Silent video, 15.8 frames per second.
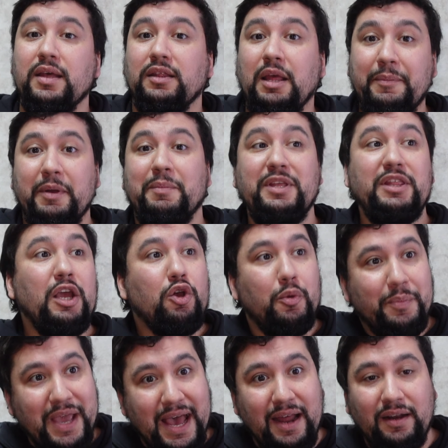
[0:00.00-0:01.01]
te permite
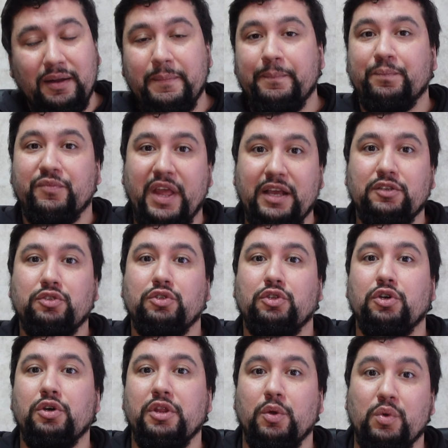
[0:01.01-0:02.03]
copiar
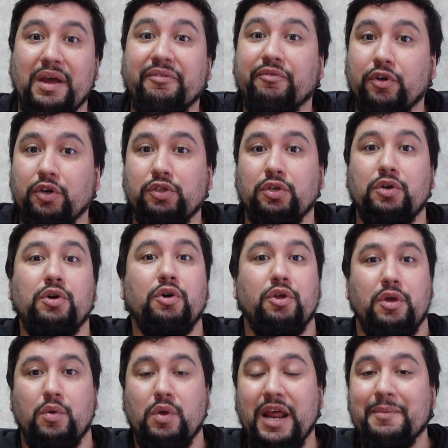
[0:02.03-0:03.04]
texto de una foto o
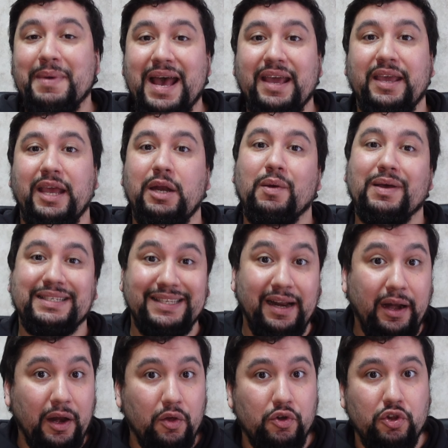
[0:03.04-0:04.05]
de una imagen o
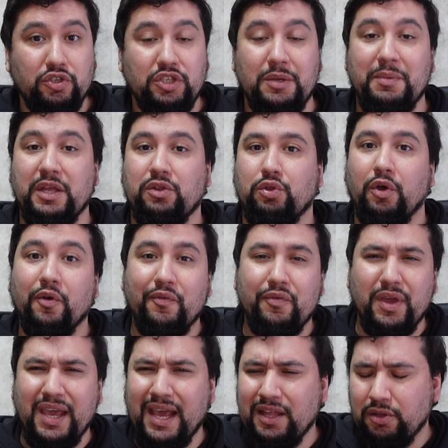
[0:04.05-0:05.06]
hacer reconocimiento a
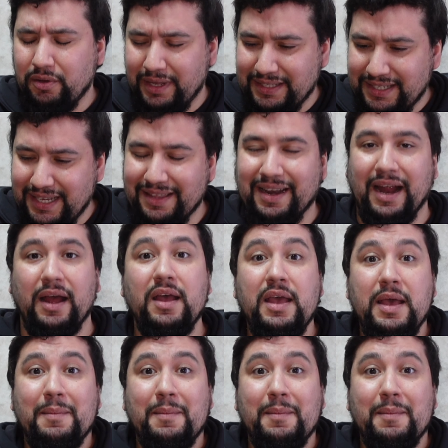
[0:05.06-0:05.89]
objetos, etc.